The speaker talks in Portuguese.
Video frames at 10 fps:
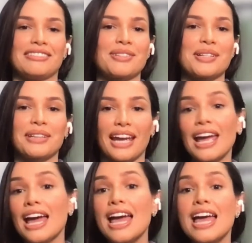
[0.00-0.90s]
não sei o
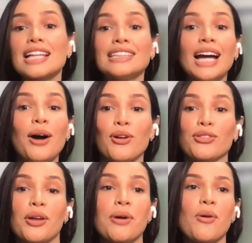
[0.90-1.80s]
quê. Não,
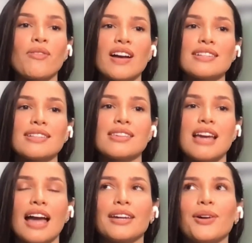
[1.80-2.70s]
eu tenho uma
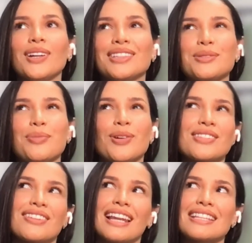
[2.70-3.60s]
conversinha, aí, oi, tudo bom, não
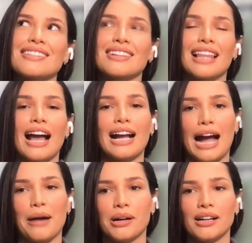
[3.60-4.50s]
sei o que lá, não sei o que lá,
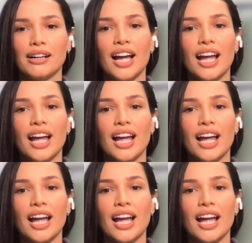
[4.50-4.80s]
acaba.